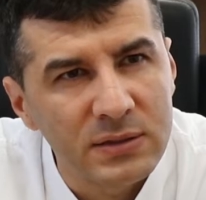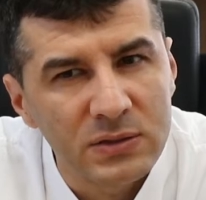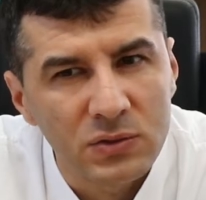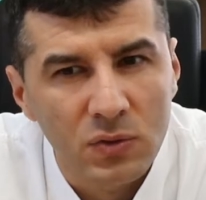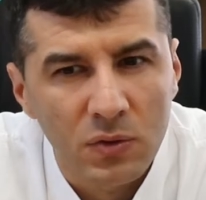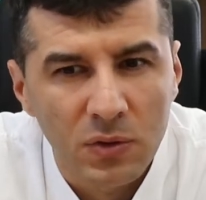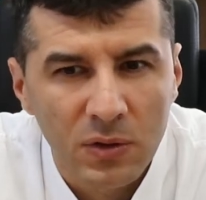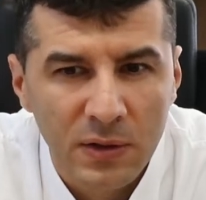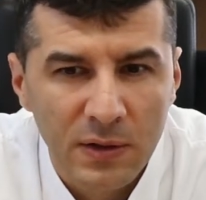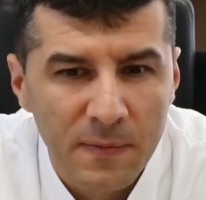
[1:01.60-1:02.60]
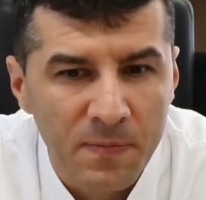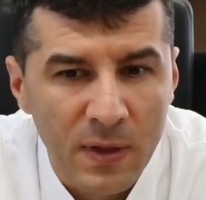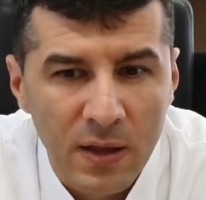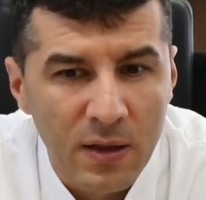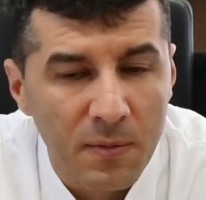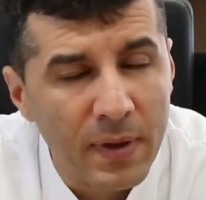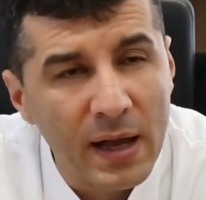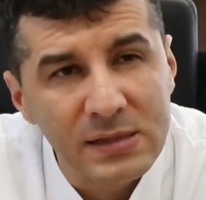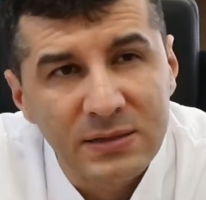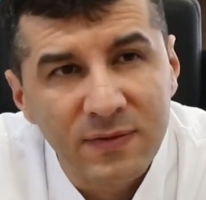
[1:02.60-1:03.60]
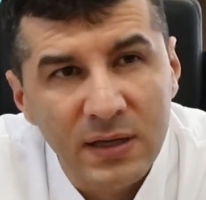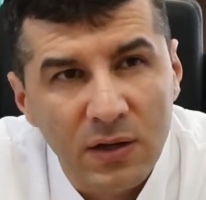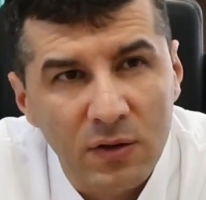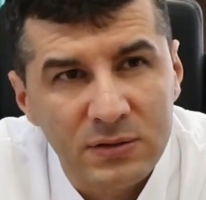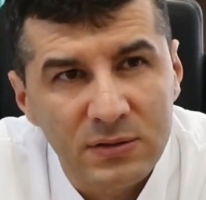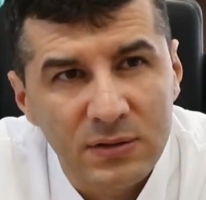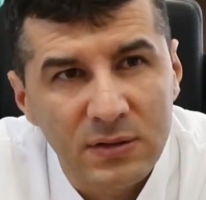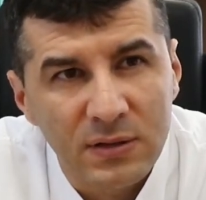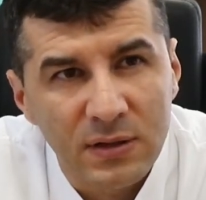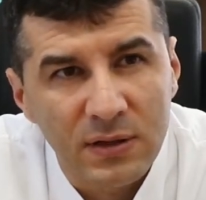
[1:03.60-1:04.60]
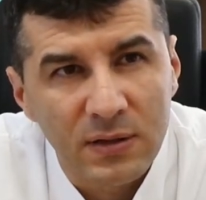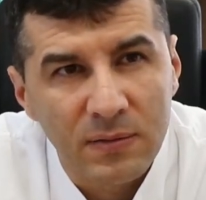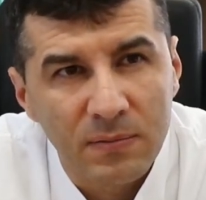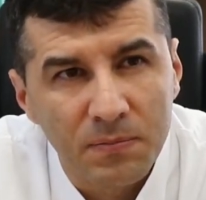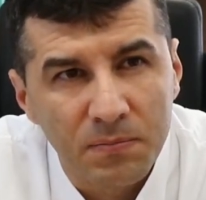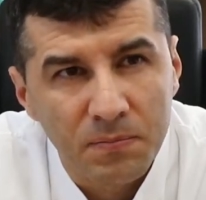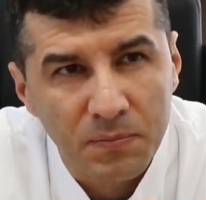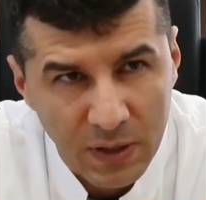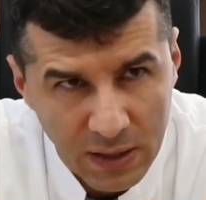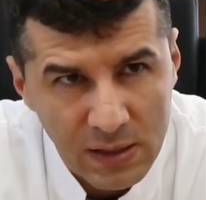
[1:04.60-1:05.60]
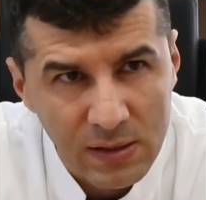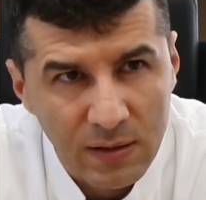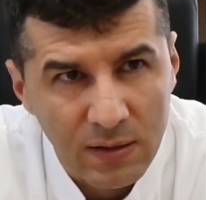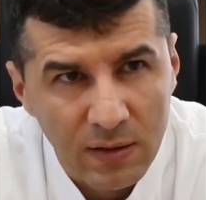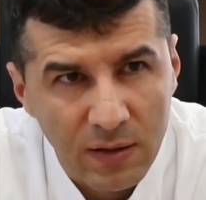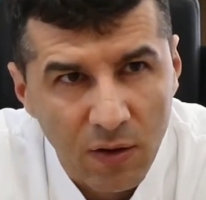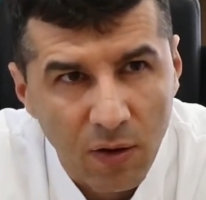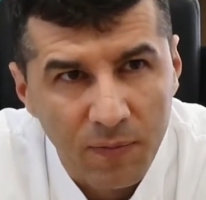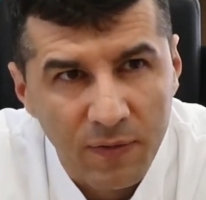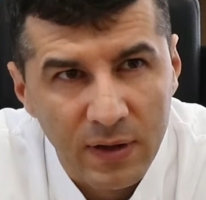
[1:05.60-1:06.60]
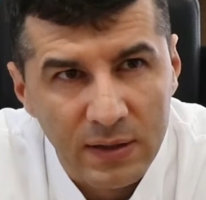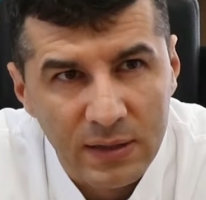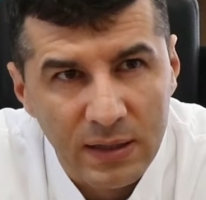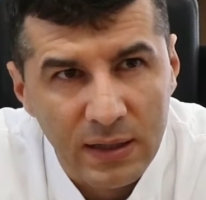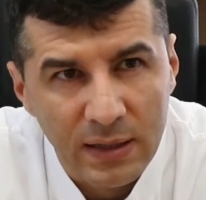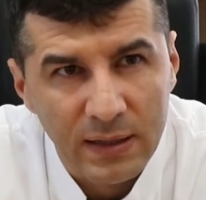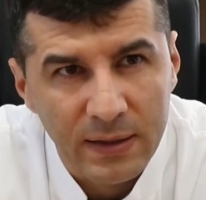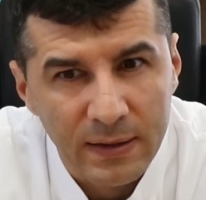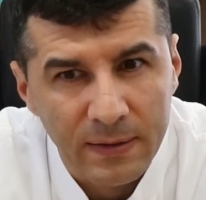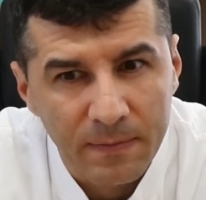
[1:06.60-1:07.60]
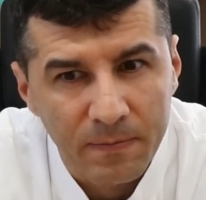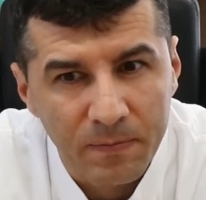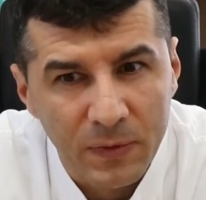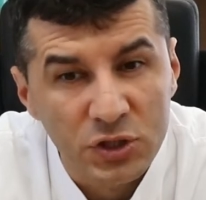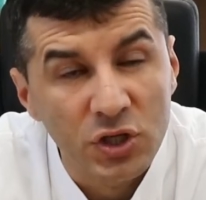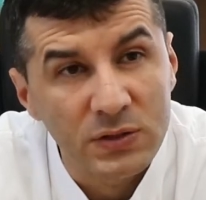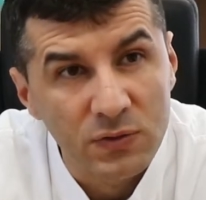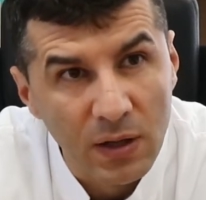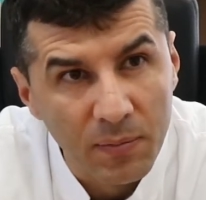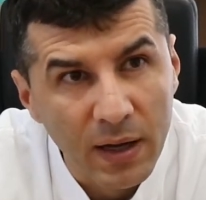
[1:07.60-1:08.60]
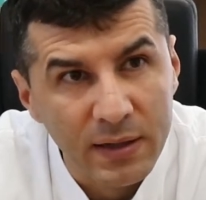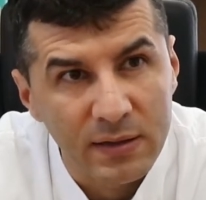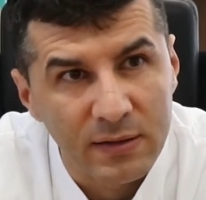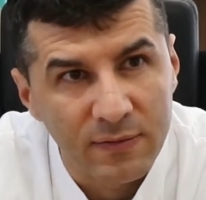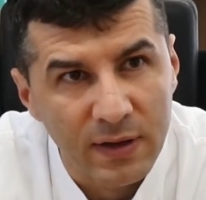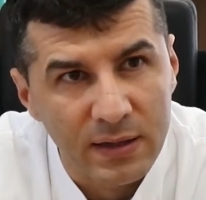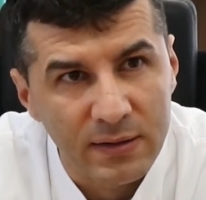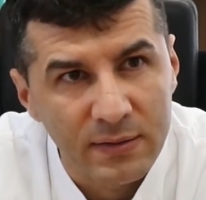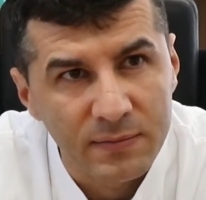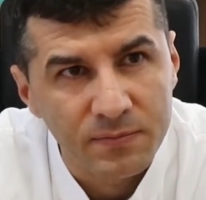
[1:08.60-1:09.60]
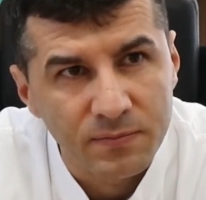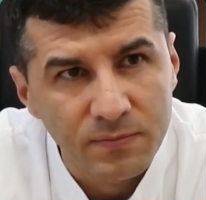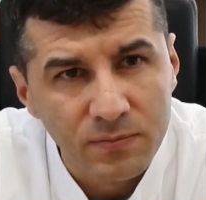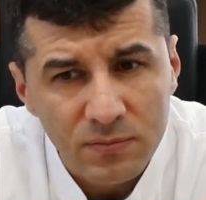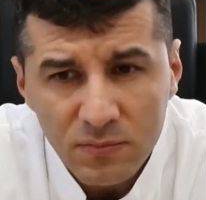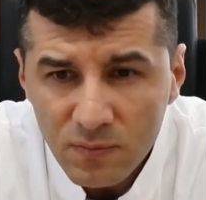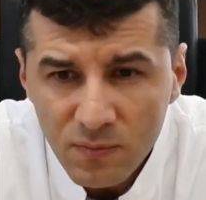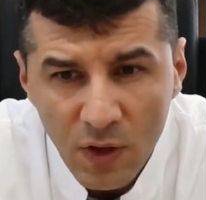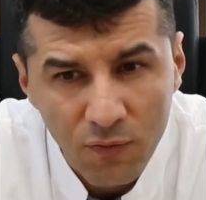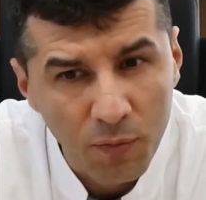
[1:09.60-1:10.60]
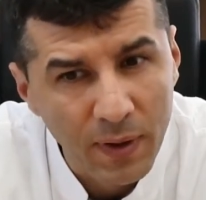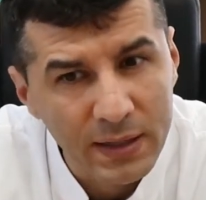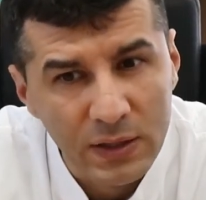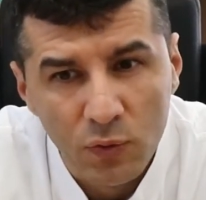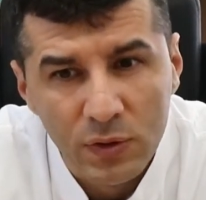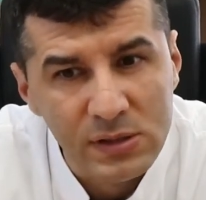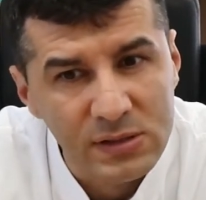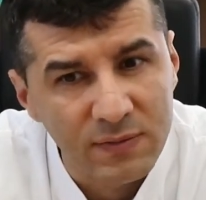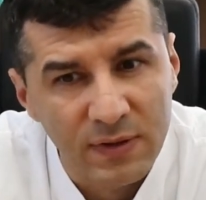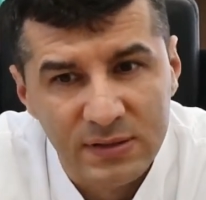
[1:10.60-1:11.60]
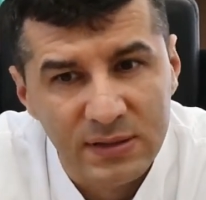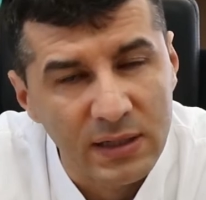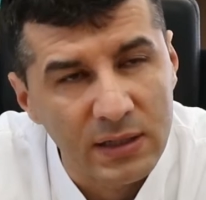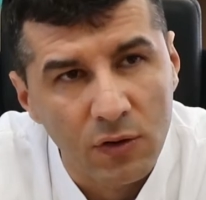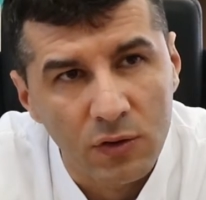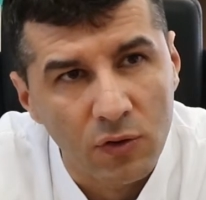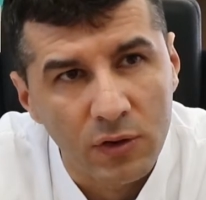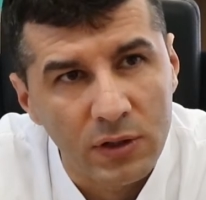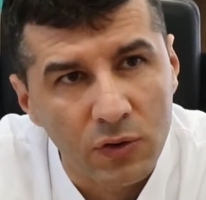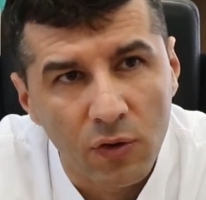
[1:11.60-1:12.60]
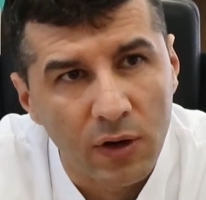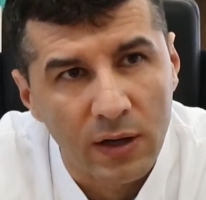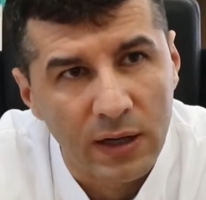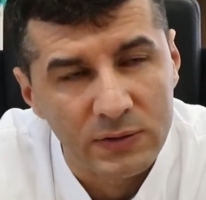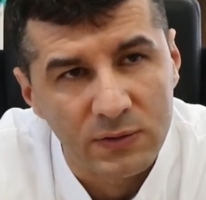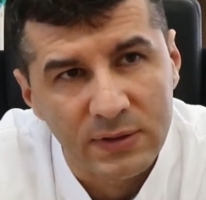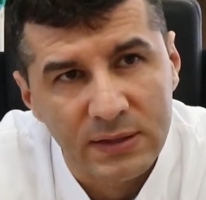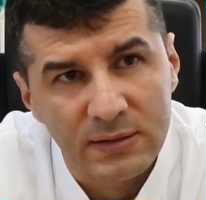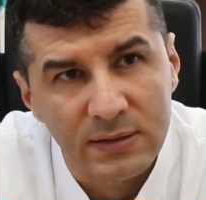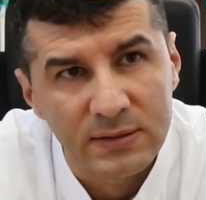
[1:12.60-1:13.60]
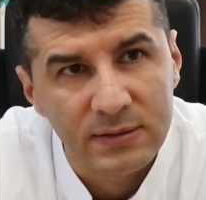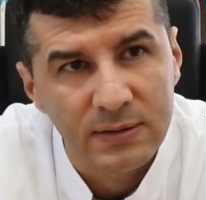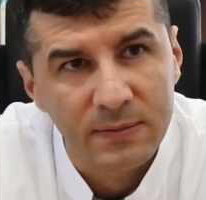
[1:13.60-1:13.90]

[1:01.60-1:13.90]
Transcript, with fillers: sind so mehr als 4000 äh, Grillopfer, äh, die ähm, stationär behandelt werden wobei die Dunkelziffer sicherlich auch deutlich höher anzusetzen ist.